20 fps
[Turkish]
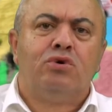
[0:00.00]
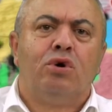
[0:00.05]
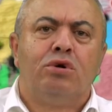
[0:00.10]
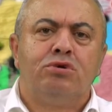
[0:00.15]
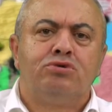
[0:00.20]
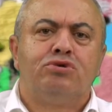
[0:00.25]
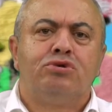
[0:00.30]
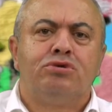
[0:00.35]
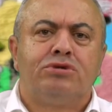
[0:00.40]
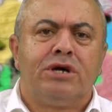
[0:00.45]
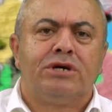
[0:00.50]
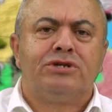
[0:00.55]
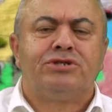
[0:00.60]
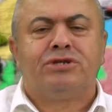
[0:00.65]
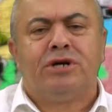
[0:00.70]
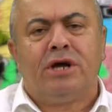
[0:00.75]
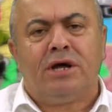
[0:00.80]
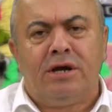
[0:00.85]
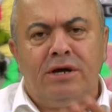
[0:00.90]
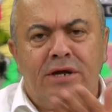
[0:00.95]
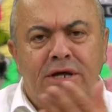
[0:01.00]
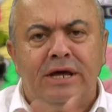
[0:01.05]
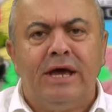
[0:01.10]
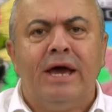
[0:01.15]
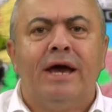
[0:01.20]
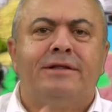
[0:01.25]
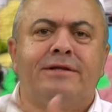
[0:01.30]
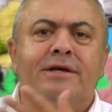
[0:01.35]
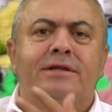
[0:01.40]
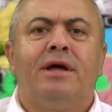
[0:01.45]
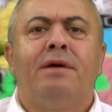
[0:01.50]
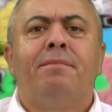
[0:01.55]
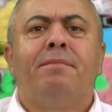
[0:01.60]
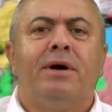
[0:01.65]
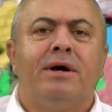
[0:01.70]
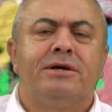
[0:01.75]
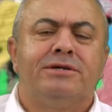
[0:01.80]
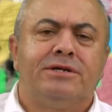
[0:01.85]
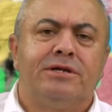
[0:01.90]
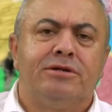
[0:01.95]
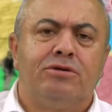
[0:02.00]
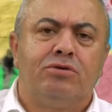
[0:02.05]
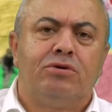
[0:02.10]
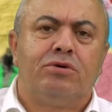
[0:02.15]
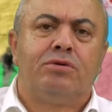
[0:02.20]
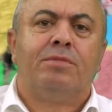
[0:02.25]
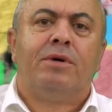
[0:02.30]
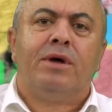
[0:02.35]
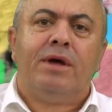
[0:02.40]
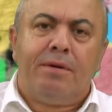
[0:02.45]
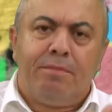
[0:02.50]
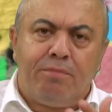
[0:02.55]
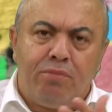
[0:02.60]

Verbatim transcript: yolcuyu taşıyan YT'den bahsediyorum.